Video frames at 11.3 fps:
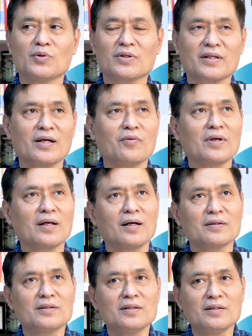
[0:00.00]
ช่วงระยะเวลา
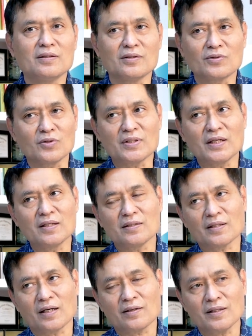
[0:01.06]
ที่สนใจจริง
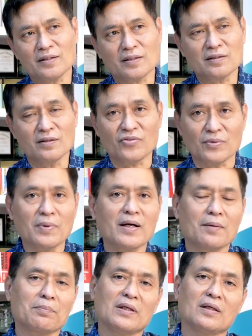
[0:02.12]
จังก็น่าจะเกิน
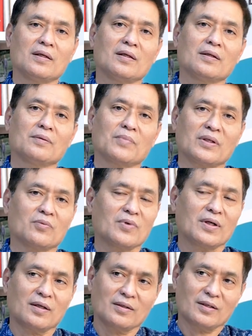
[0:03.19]
15 ปี หมายถึง
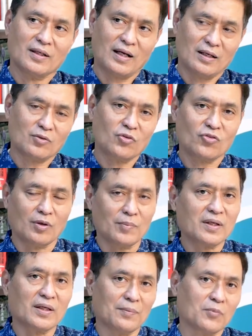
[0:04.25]
ว่าในการทดสอบแล้
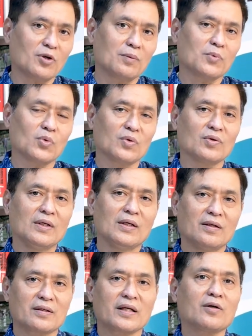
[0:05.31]
วเก็บข้อมูล
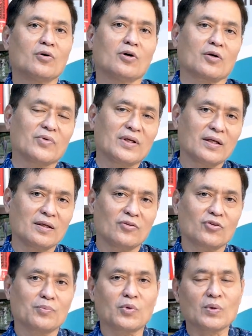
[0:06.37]
เรคคอร์ดไว้ใน
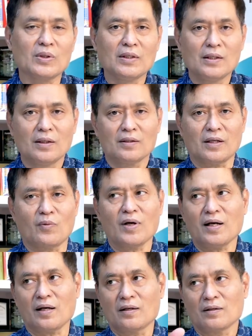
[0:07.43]
สมุด แต่ว่า
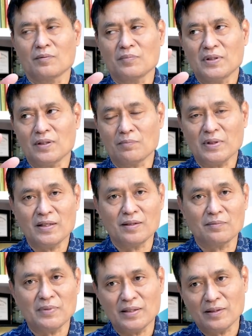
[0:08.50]
เมื่อไม่
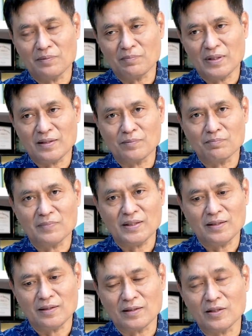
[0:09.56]
ไม่ไม่ไม่
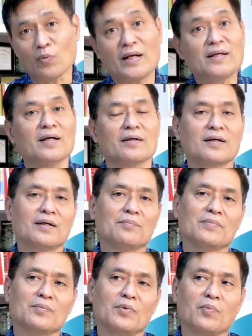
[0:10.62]
กี่วันเนี้ยนะครับ
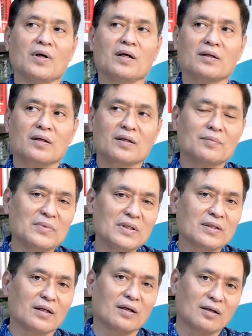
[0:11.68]
ผมก็เริ่มที่
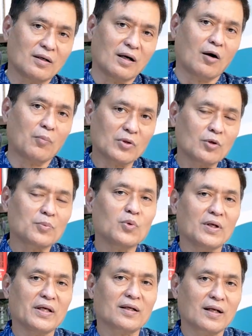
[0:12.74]
จะเอามาทบท
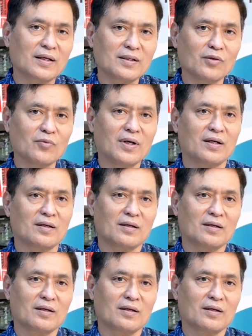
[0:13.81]
วนอีกครั้งหนึ่งว่า